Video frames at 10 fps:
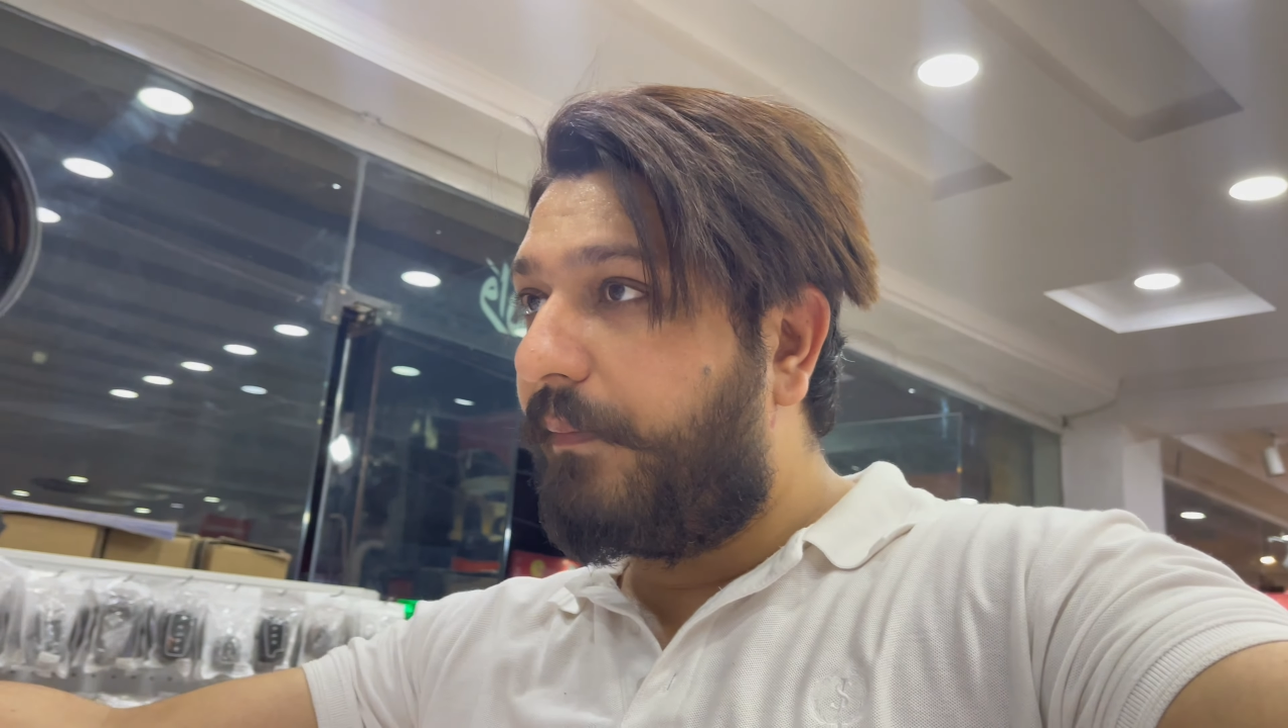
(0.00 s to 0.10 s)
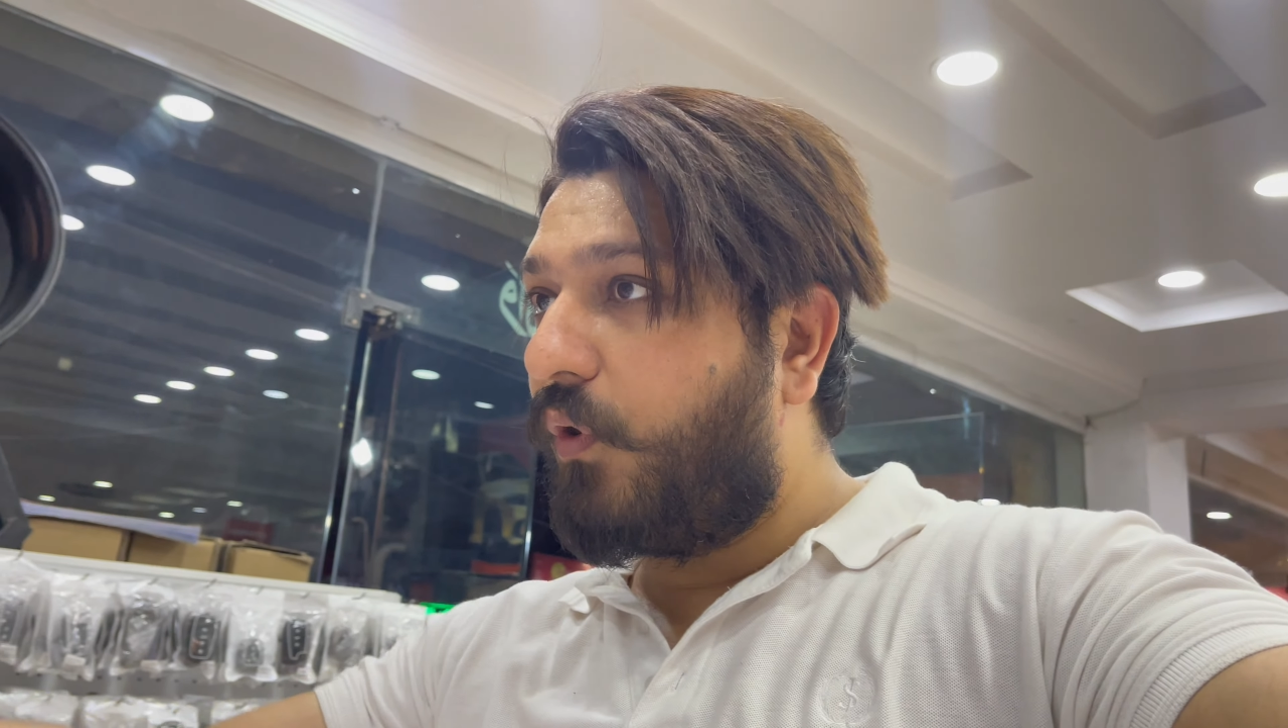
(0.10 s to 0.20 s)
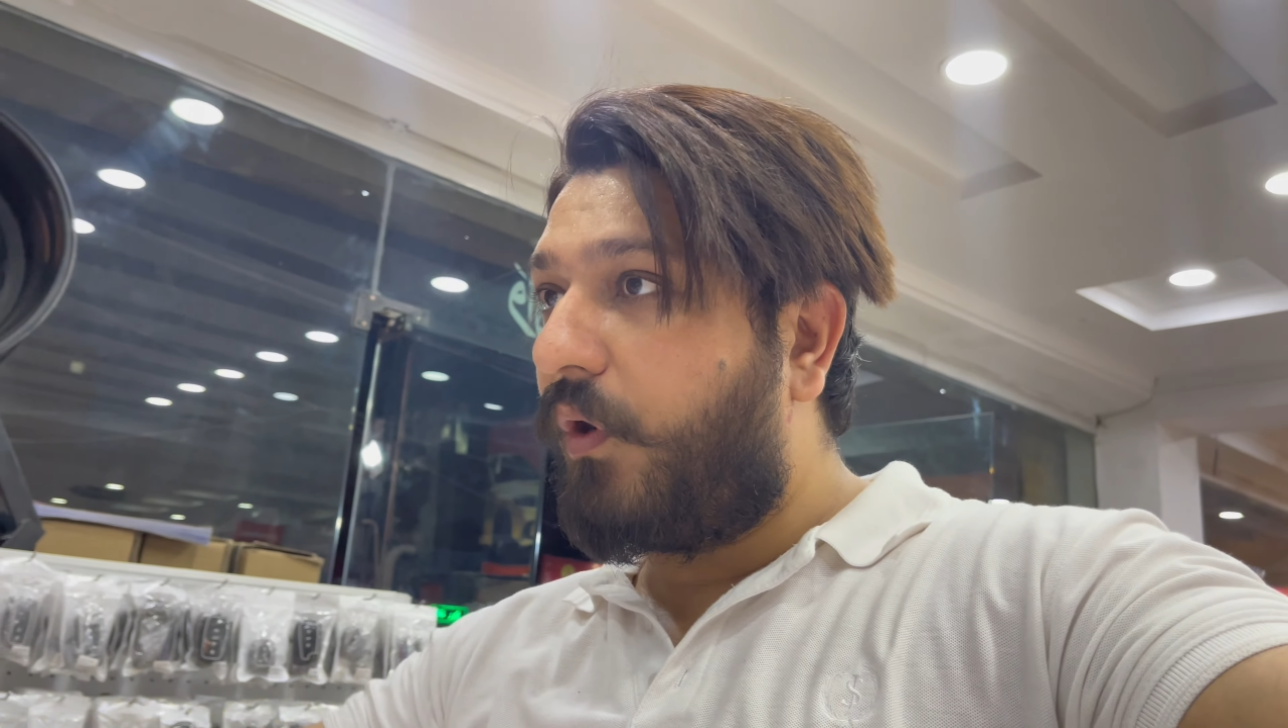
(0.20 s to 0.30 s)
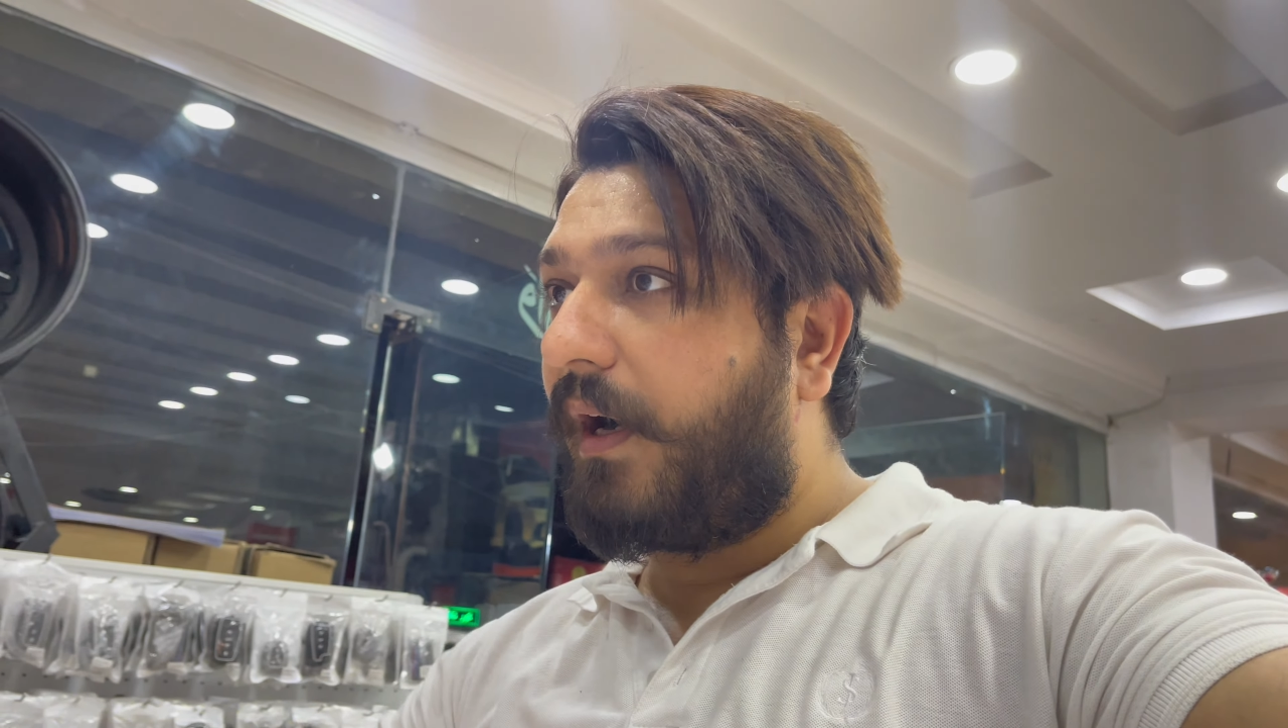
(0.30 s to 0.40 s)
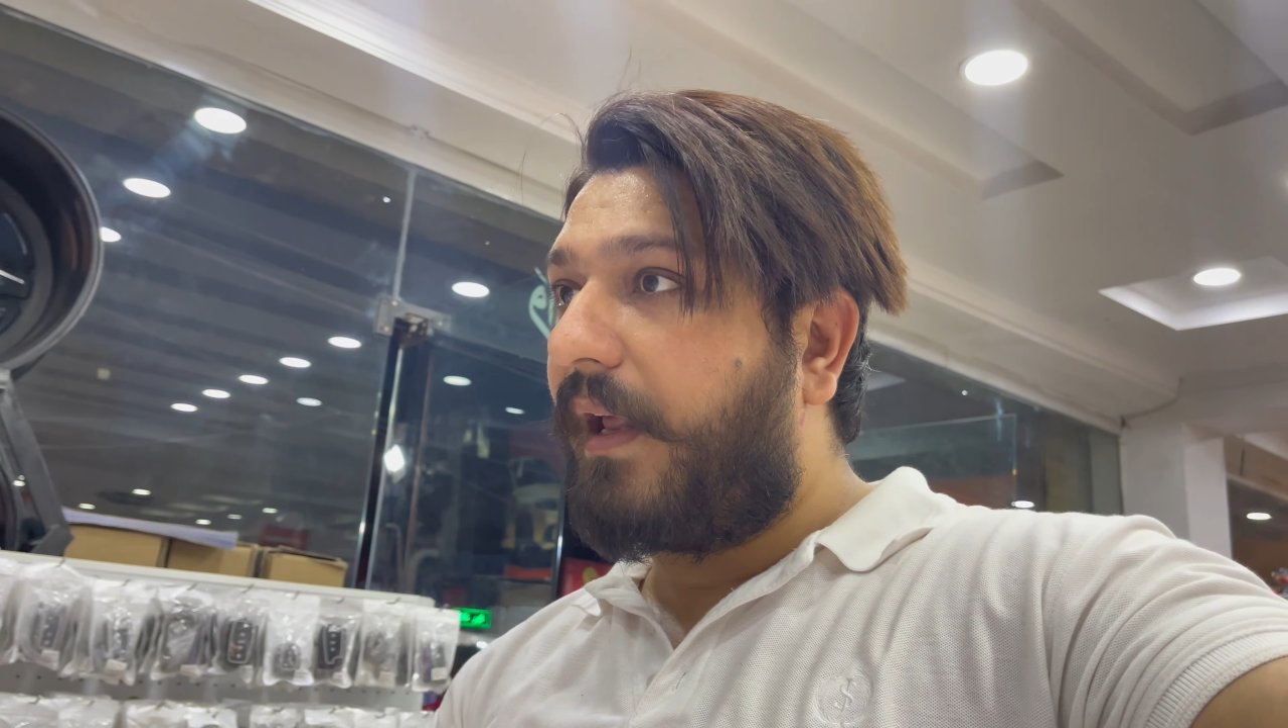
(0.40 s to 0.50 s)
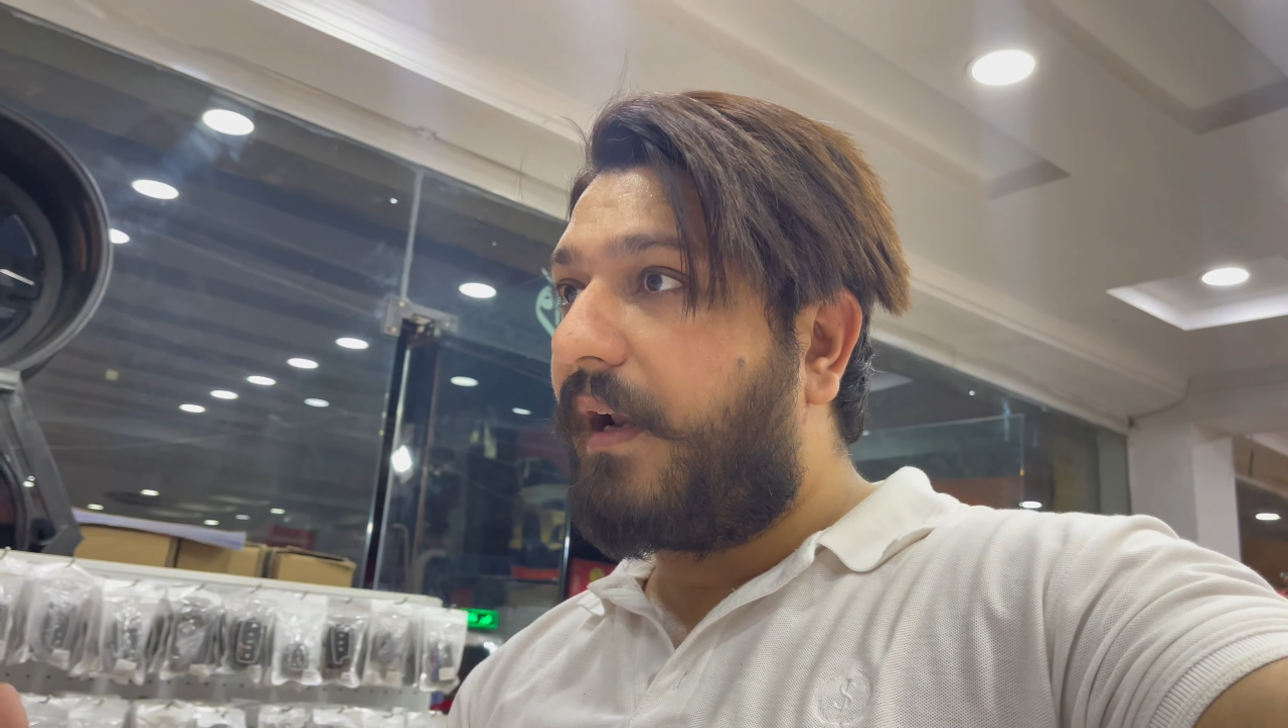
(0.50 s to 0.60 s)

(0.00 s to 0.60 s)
बोनेट है